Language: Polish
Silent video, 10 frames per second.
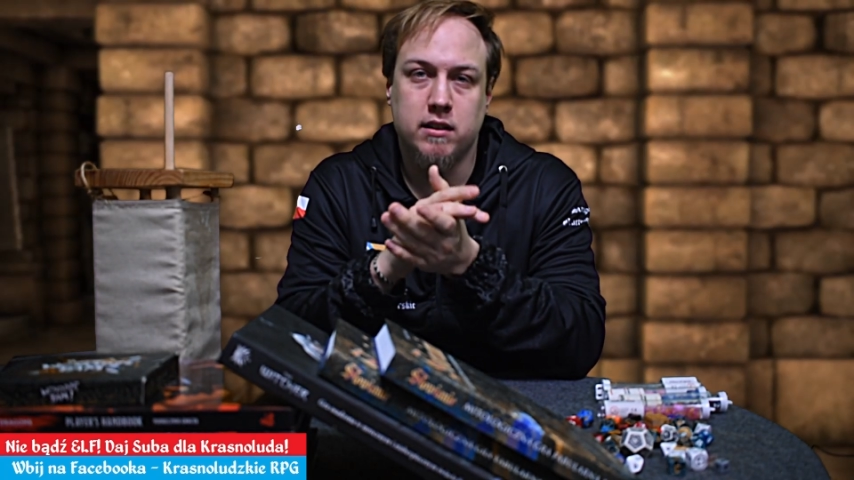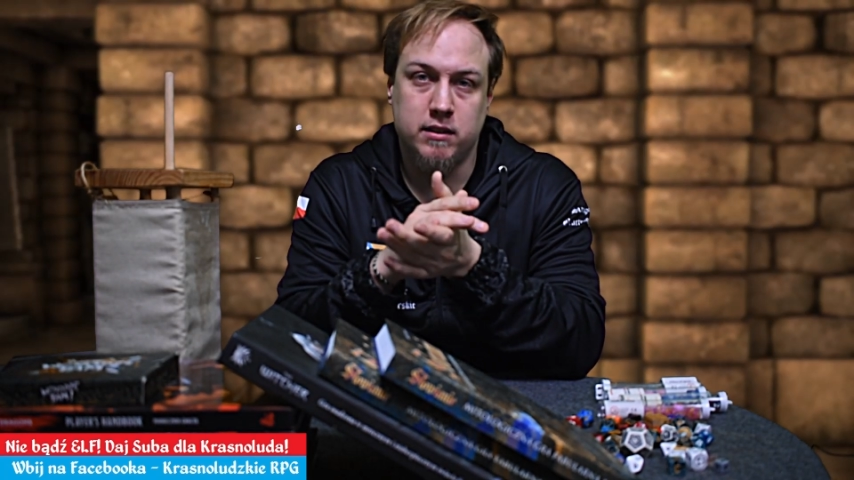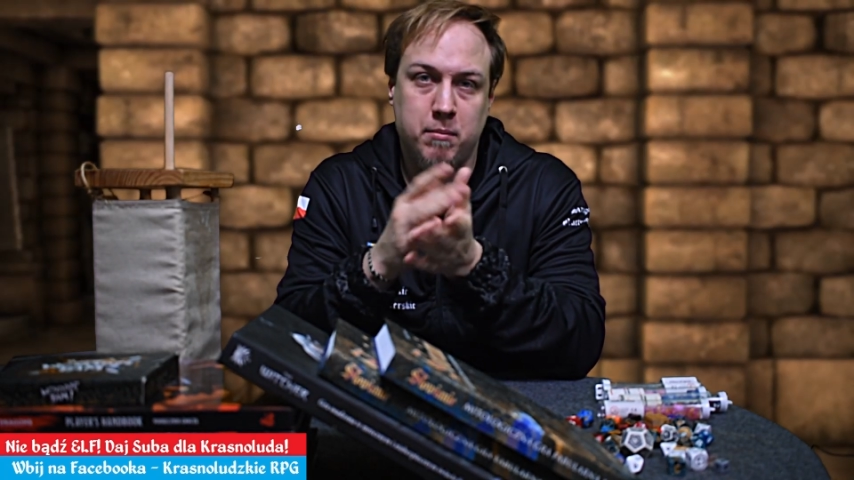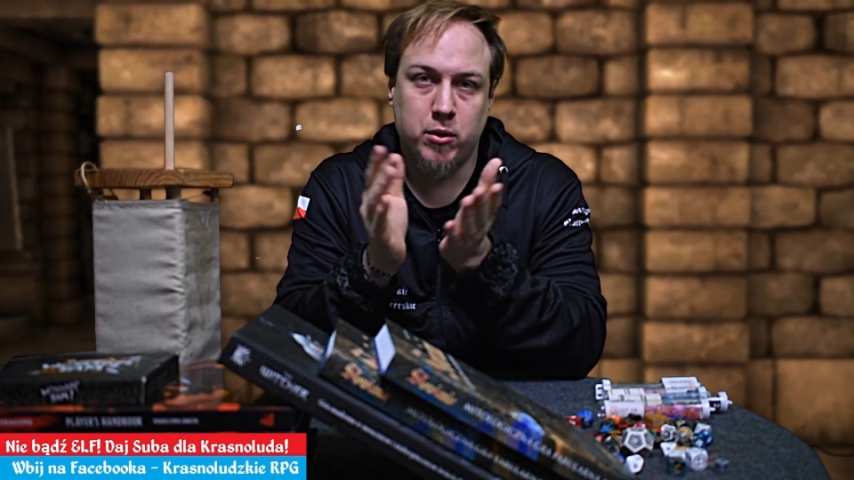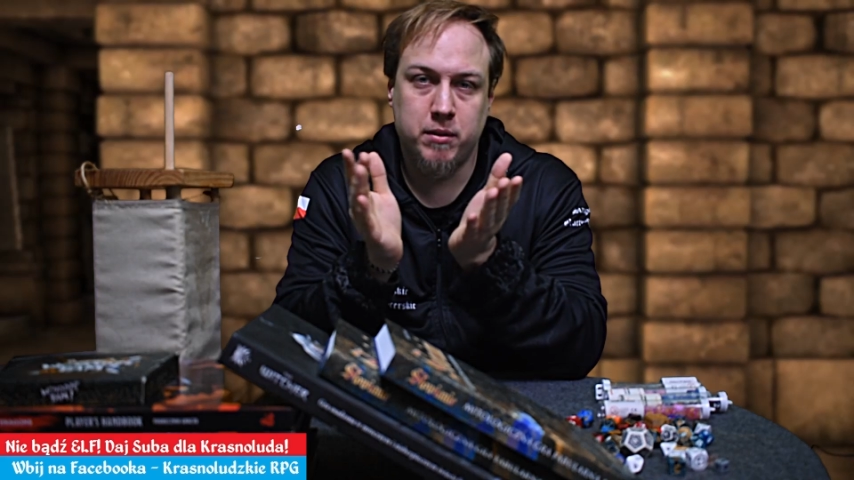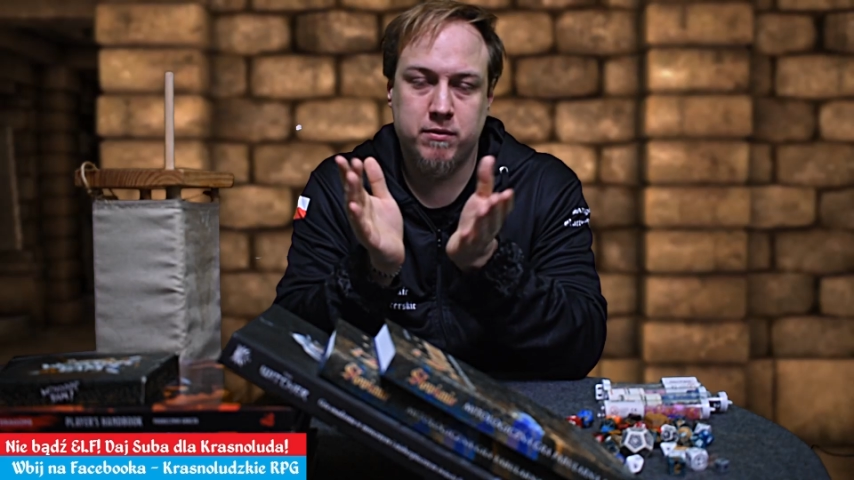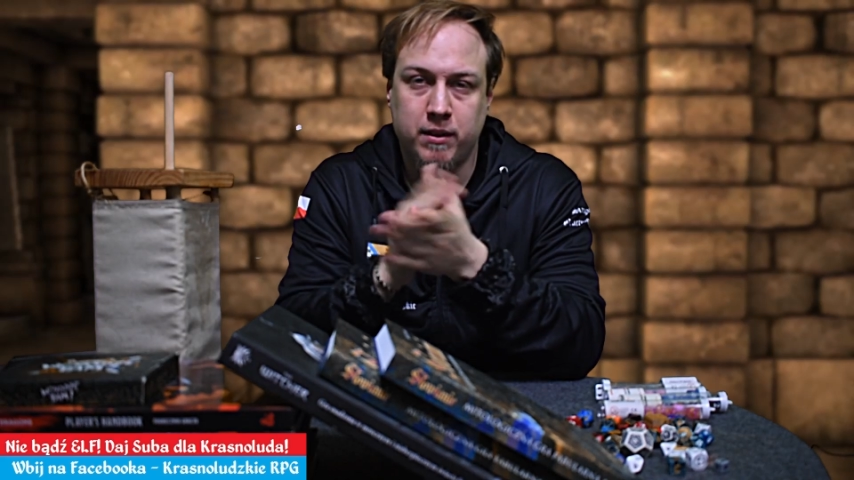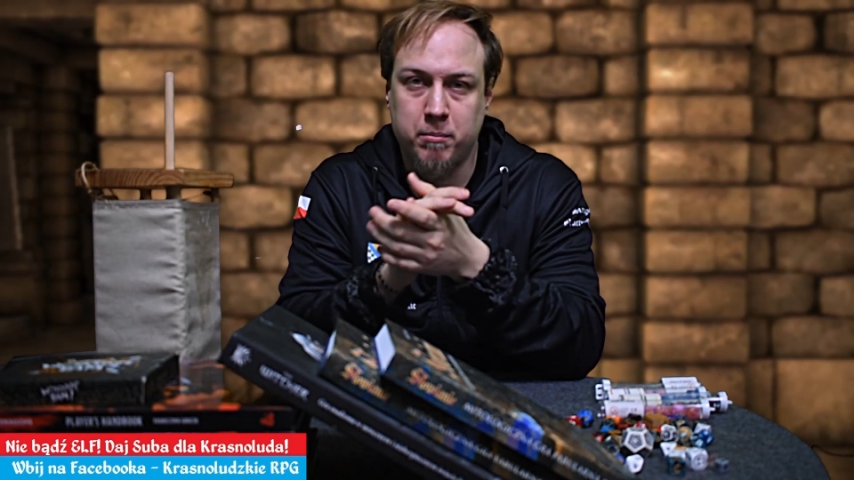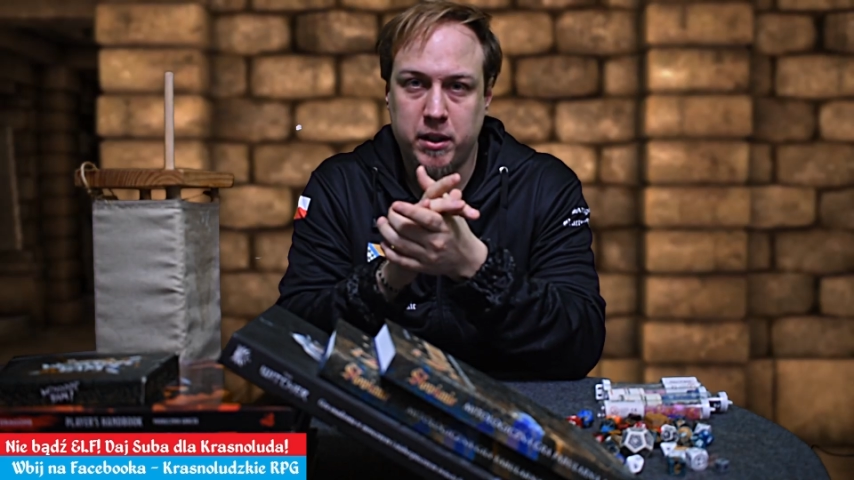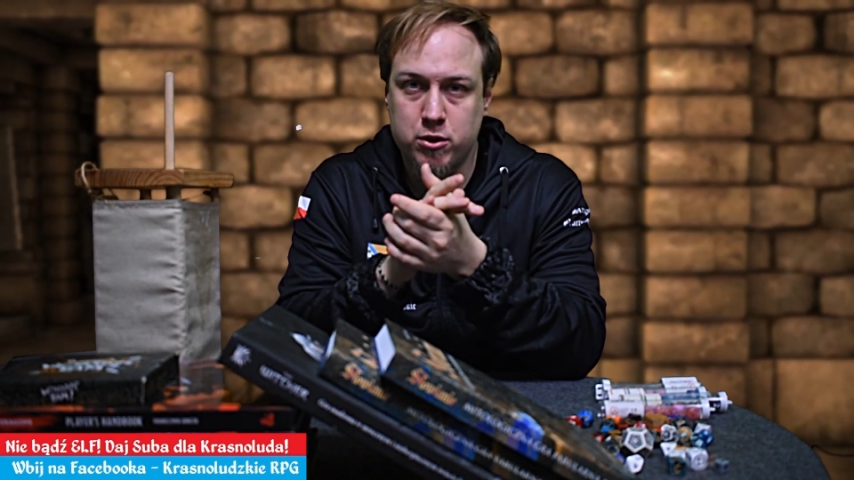na moim
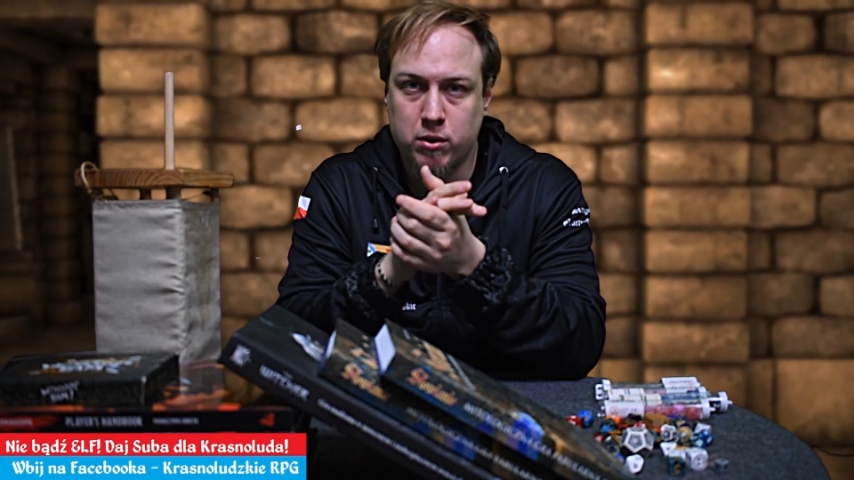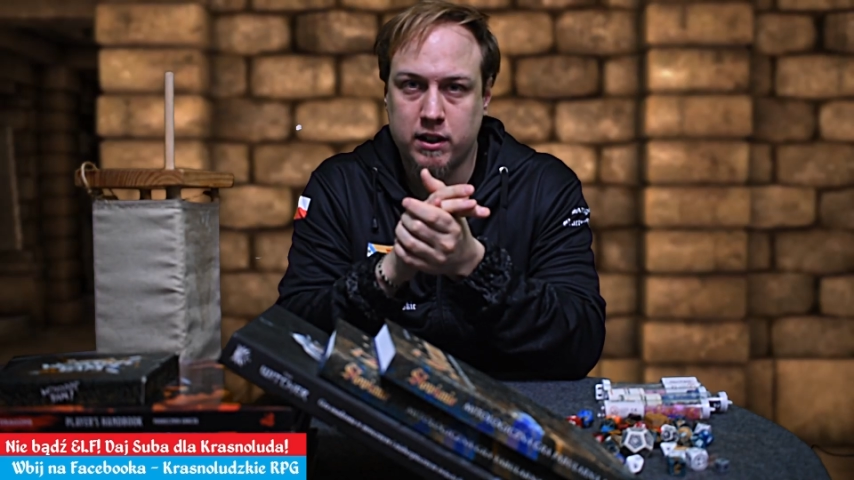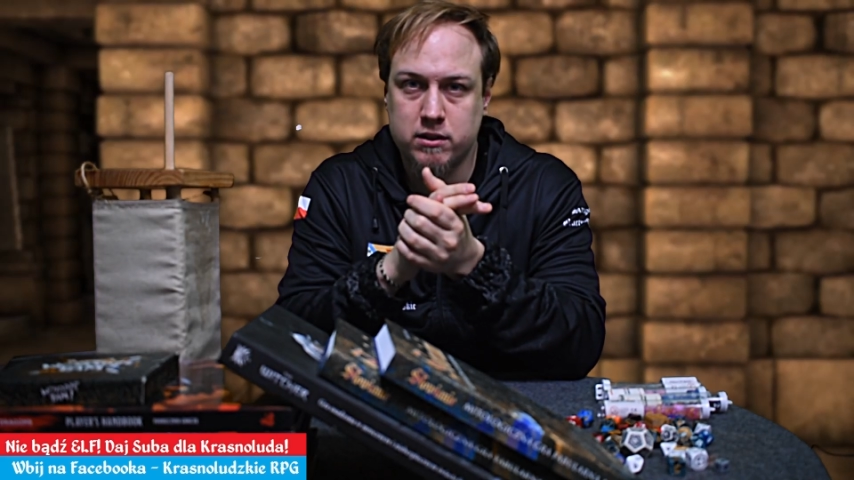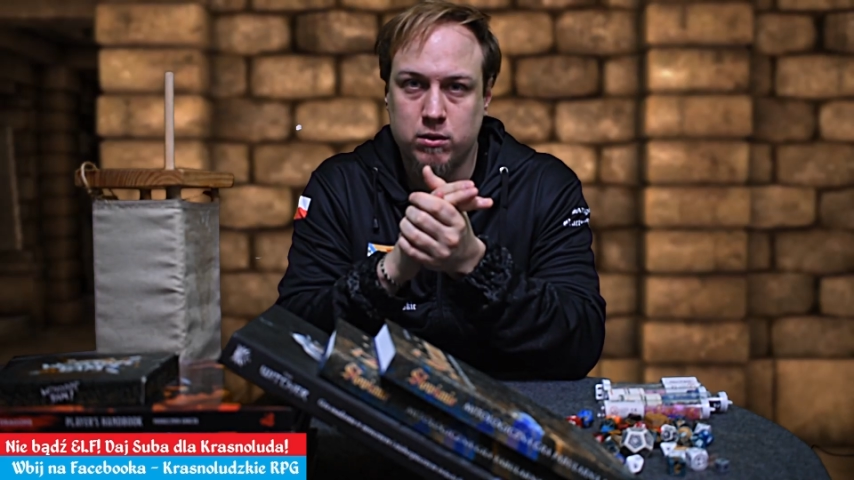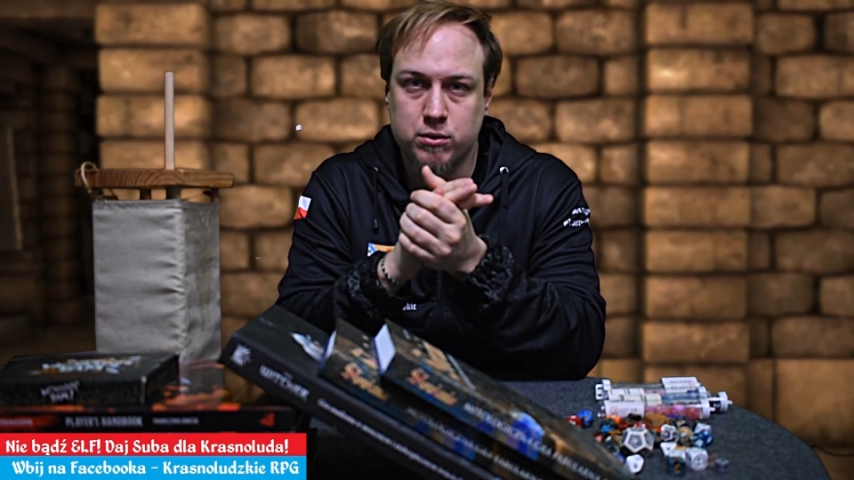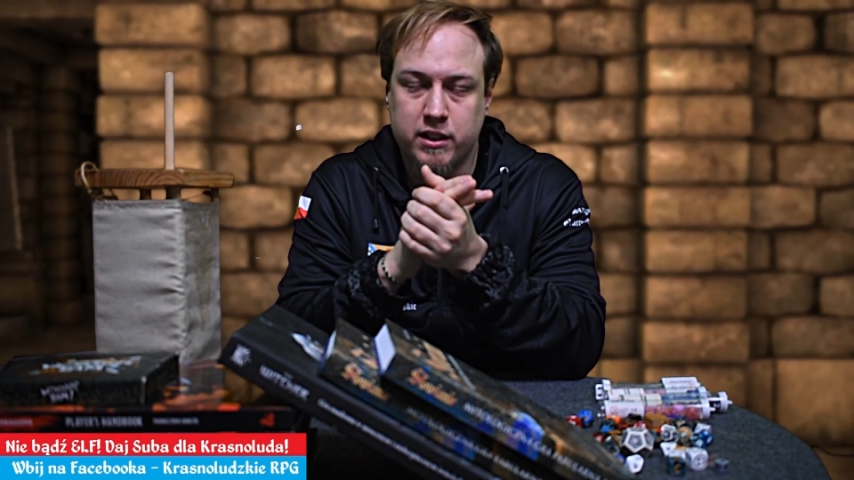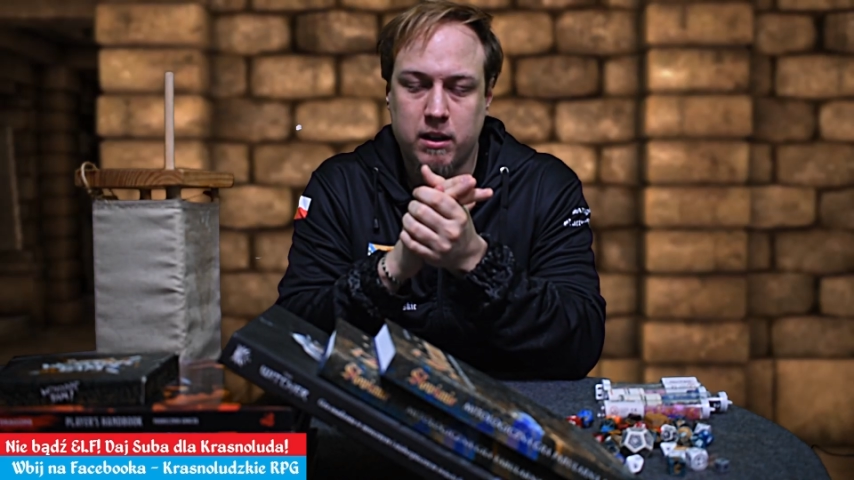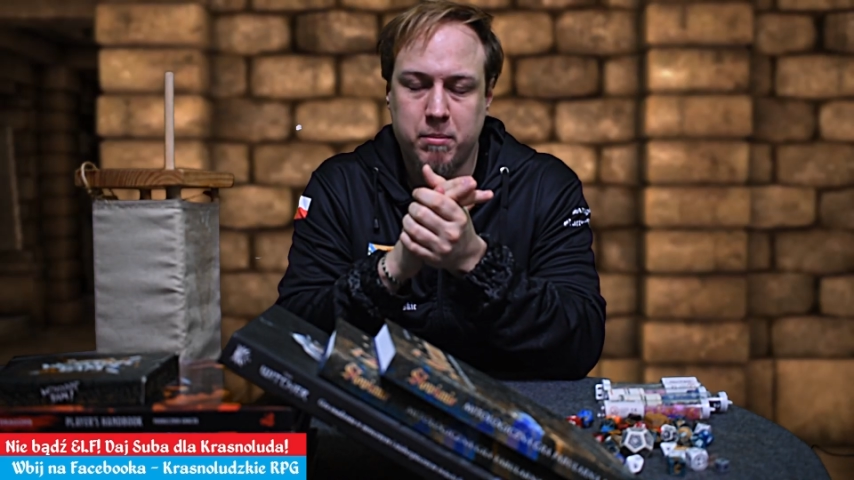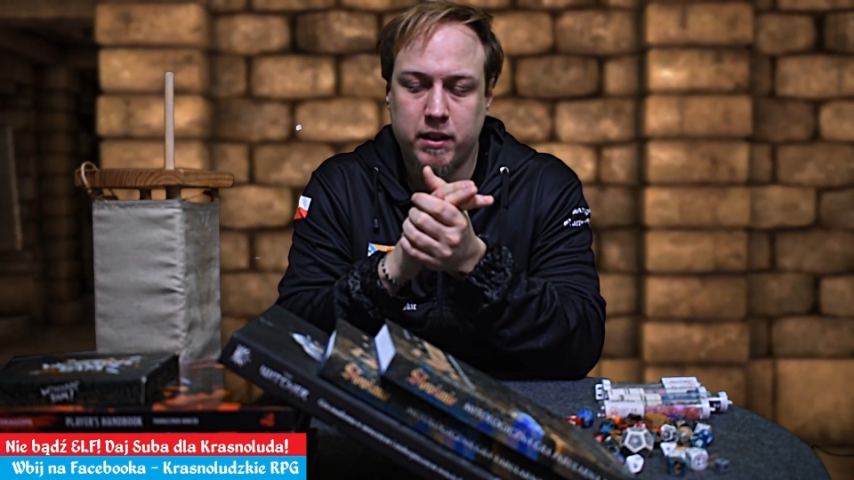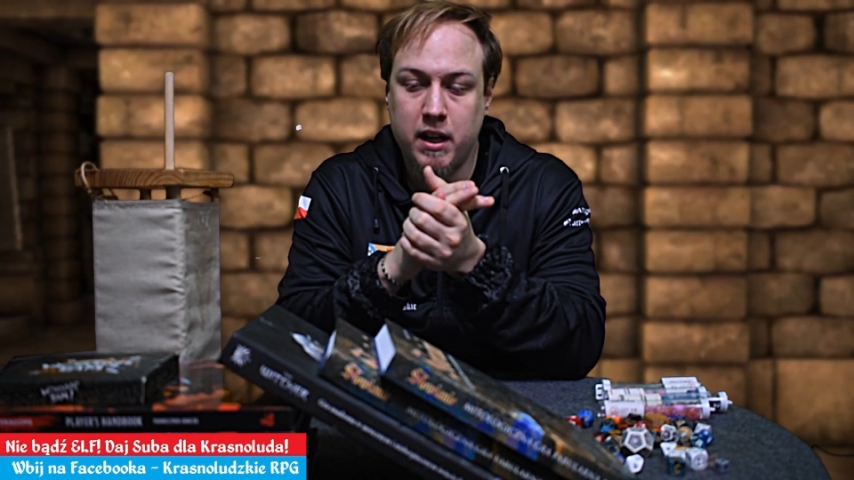fanpage'u Krasnoludzkie
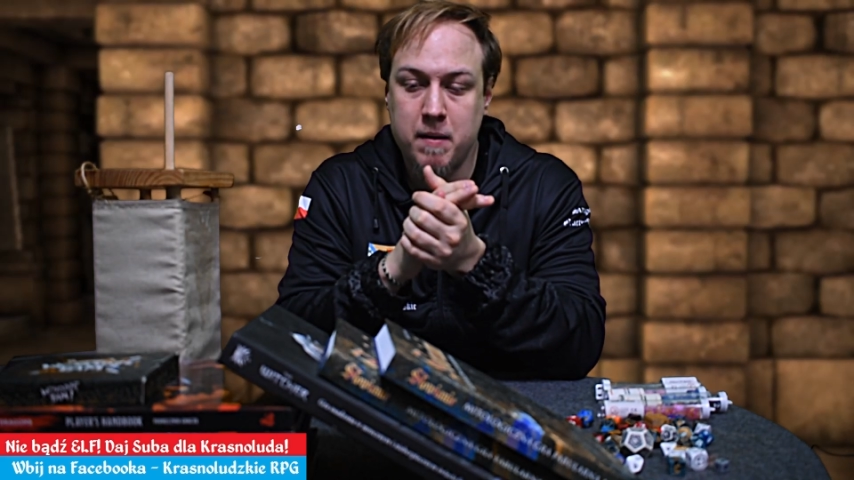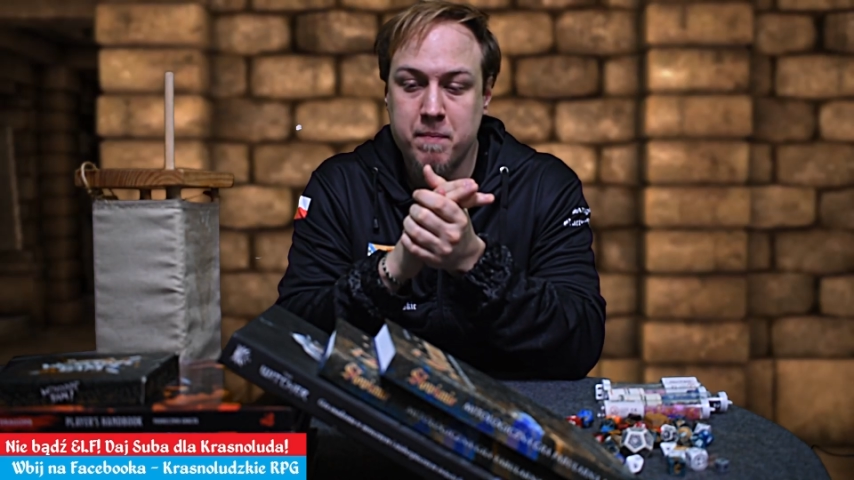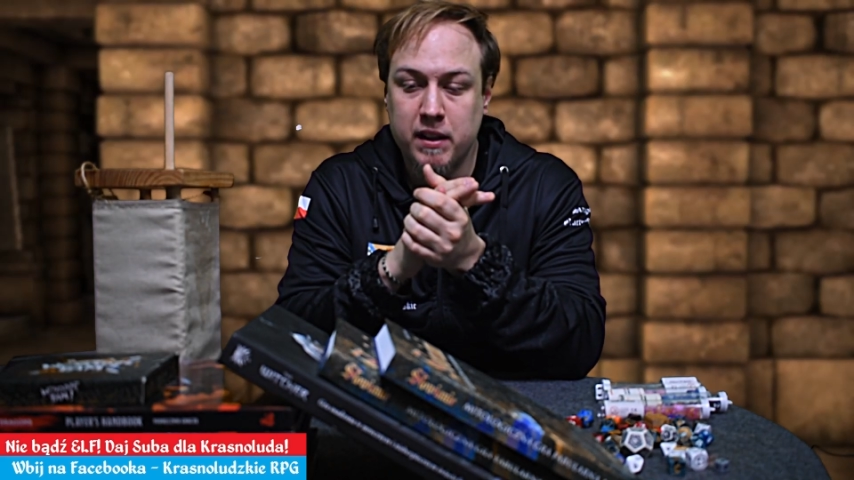RPG,